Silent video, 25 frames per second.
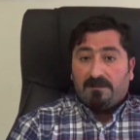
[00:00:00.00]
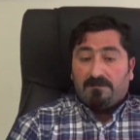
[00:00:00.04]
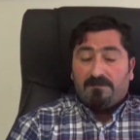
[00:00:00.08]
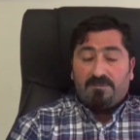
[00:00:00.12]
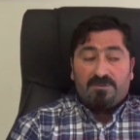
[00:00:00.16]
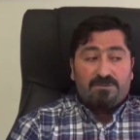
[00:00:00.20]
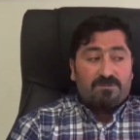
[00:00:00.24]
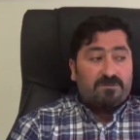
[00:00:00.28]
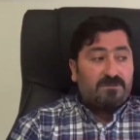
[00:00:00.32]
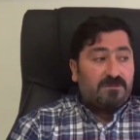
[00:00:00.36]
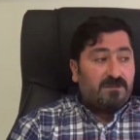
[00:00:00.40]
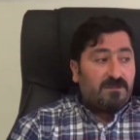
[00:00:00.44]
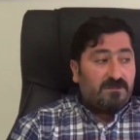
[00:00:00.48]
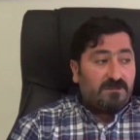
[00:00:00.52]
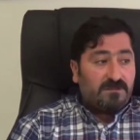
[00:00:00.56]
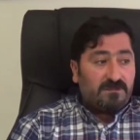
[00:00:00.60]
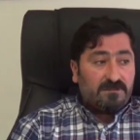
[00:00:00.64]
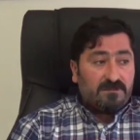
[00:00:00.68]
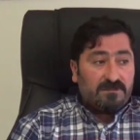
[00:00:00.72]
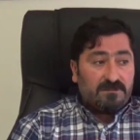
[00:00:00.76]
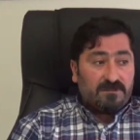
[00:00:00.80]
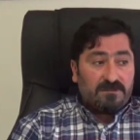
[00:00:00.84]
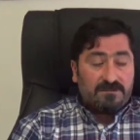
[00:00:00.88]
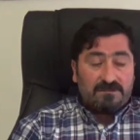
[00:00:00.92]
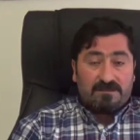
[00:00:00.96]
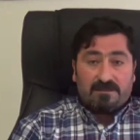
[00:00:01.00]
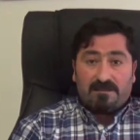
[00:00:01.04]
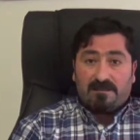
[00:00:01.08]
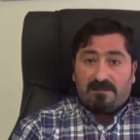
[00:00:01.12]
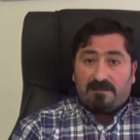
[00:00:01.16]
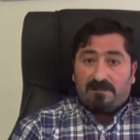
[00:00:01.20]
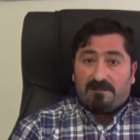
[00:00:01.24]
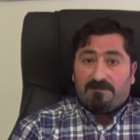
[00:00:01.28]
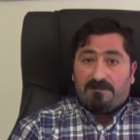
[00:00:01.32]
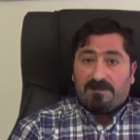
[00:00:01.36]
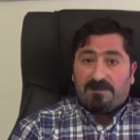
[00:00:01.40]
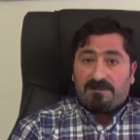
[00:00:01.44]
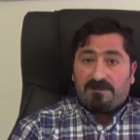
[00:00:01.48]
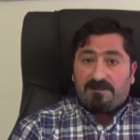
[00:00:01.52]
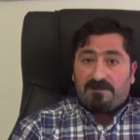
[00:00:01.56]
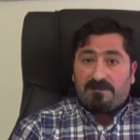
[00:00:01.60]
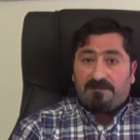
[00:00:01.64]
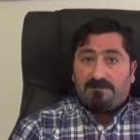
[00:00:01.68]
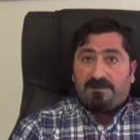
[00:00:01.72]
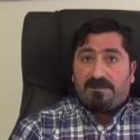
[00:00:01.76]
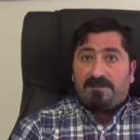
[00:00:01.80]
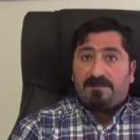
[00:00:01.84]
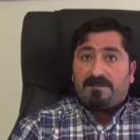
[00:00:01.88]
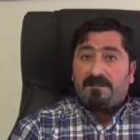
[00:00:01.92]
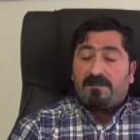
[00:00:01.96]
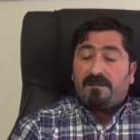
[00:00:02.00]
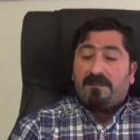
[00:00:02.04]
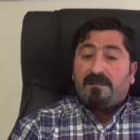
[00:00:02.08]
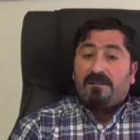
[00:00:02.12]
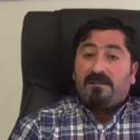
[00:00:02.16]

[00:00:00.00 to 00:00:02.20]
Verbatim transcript: Biz onların kılına zarar gelmesi istemeyiz.